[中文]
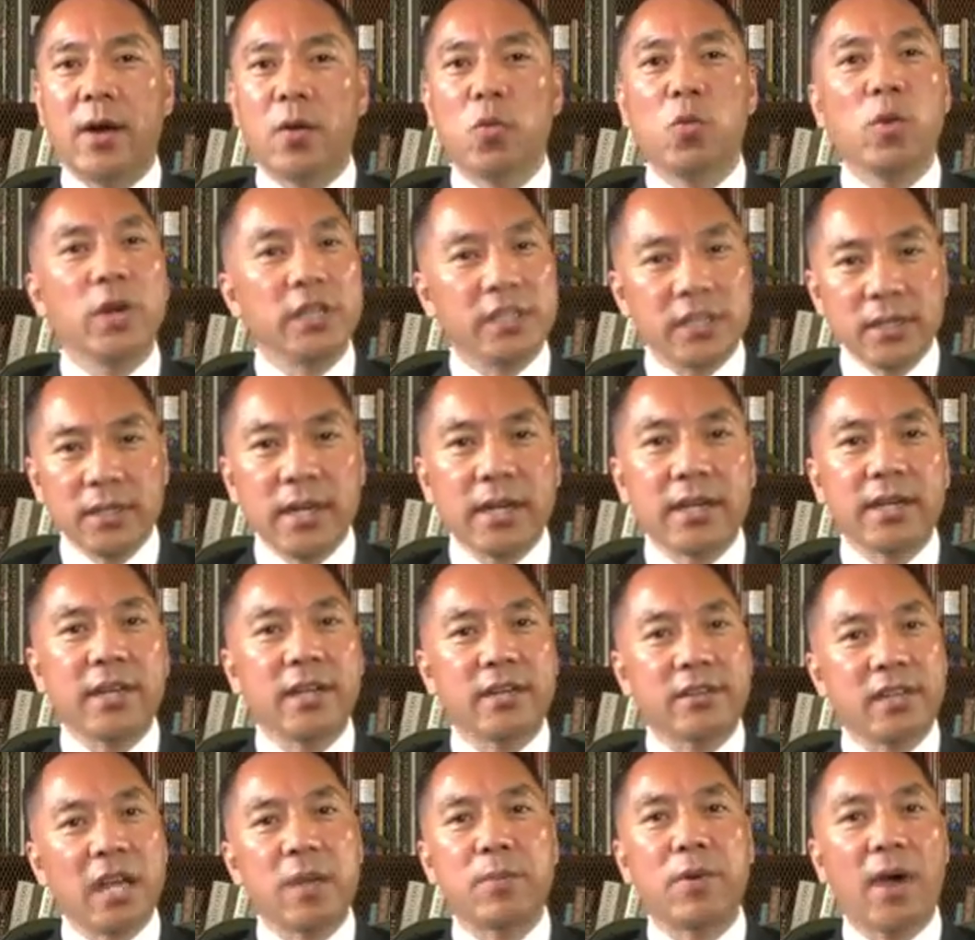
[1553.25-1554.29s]
我现在可以
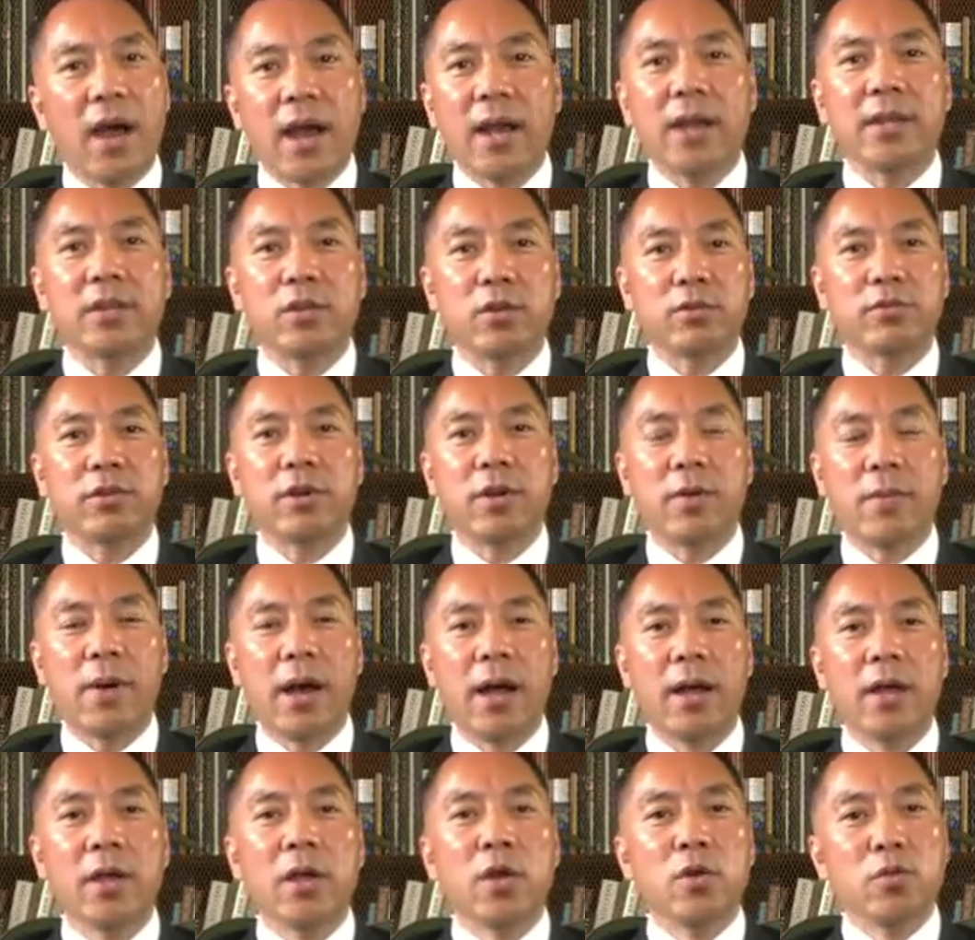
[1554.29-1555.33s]
代表阿联酋说的
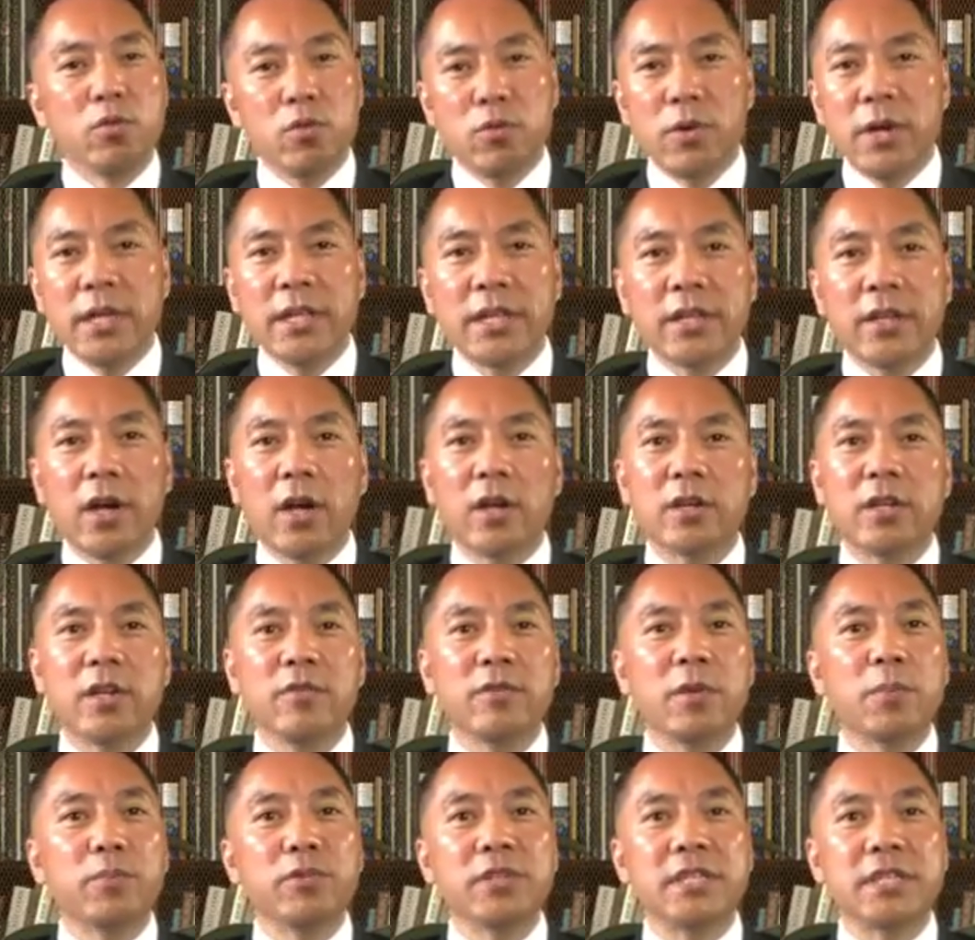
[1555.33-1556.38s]
话，如果你要认
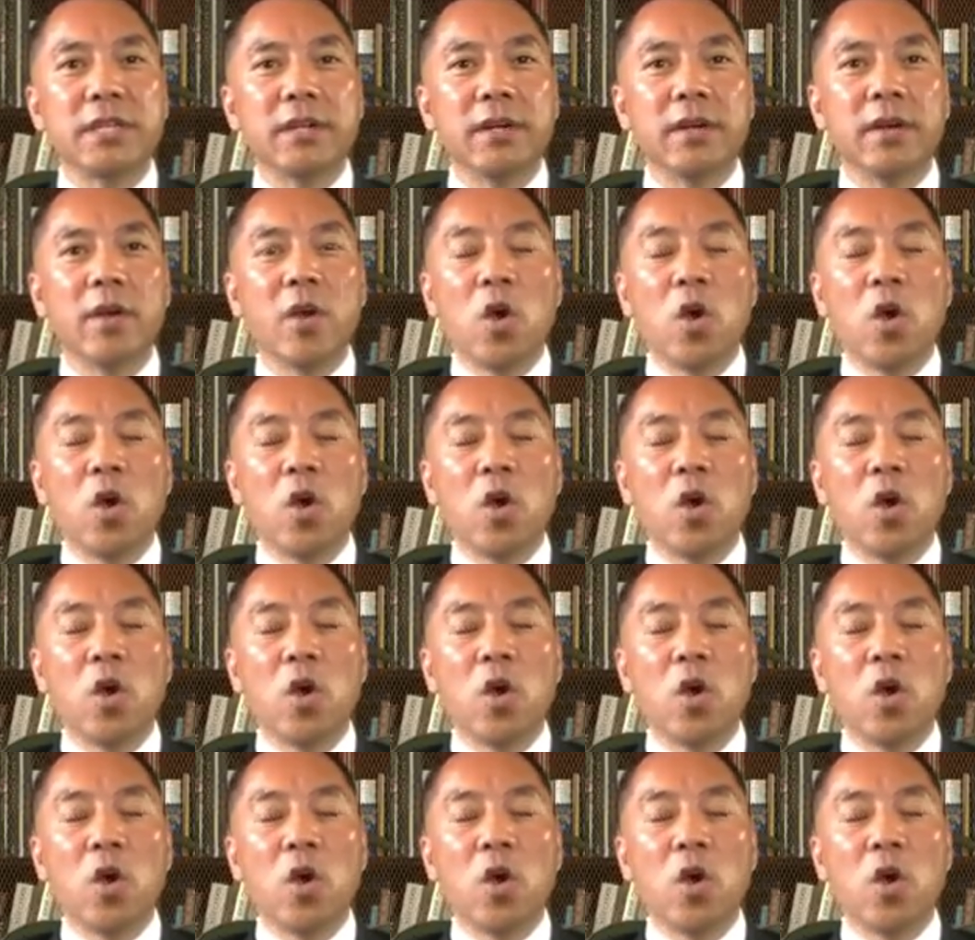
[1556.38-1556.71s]
为不行，